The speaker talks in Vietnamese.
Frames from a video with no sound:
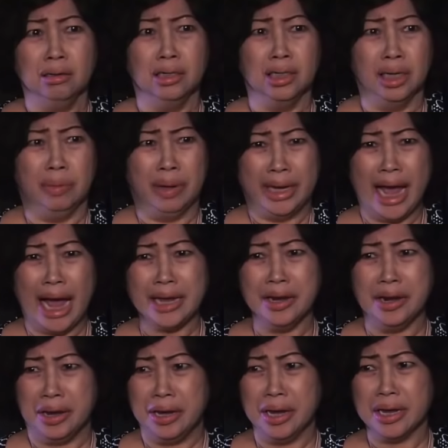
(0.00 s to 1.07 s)
mưa gì mà giá
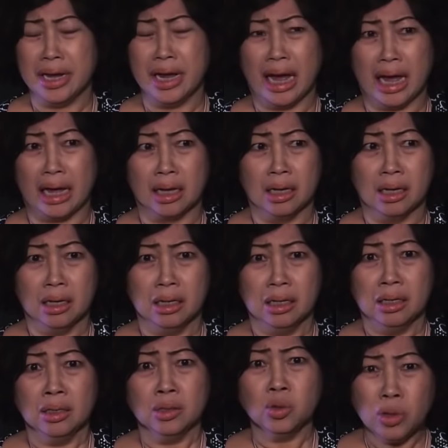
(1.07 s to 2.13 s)
với đĩa vậy hả
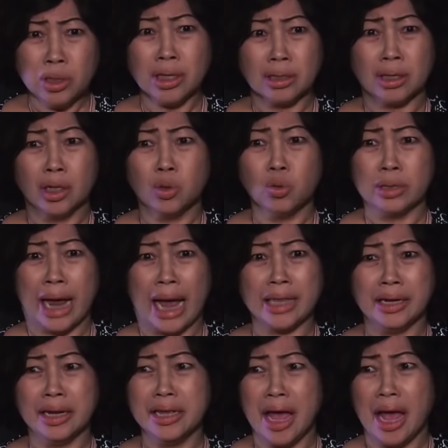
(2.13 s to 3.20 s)
Chú từ từ chú
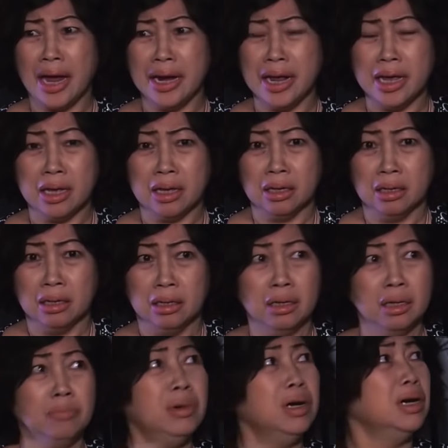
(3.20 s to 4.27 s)
trả thì đi về đi
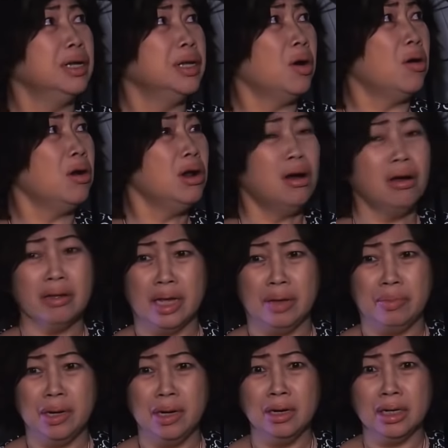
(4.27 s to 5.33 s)
Mưa gió lớn
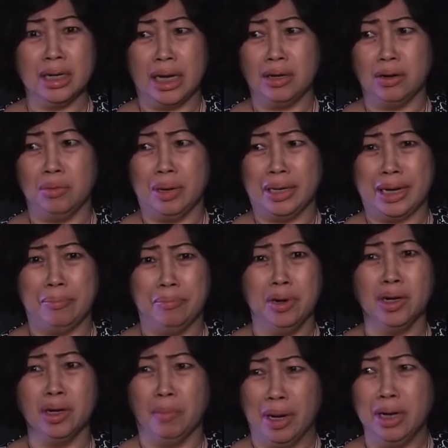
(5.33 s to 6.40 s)
vậy mà đứng vậy rồi mà
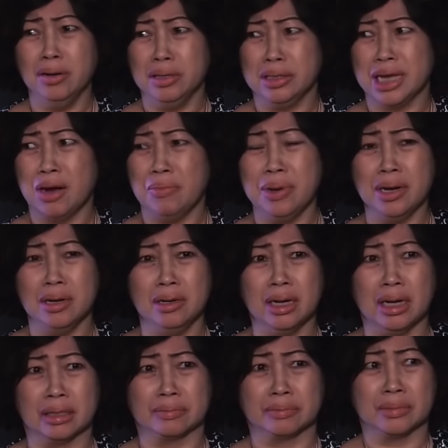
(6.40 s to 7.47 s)
dầm mưa rồi bệnh rồi sao không biết
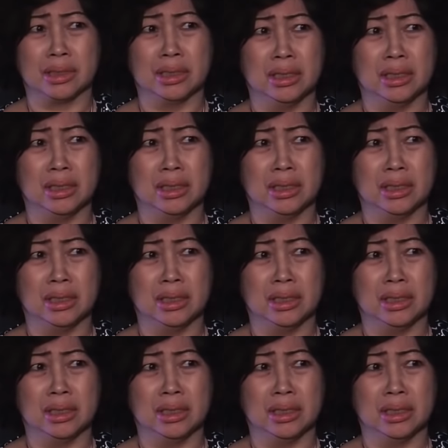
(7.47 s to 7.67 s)
nữa à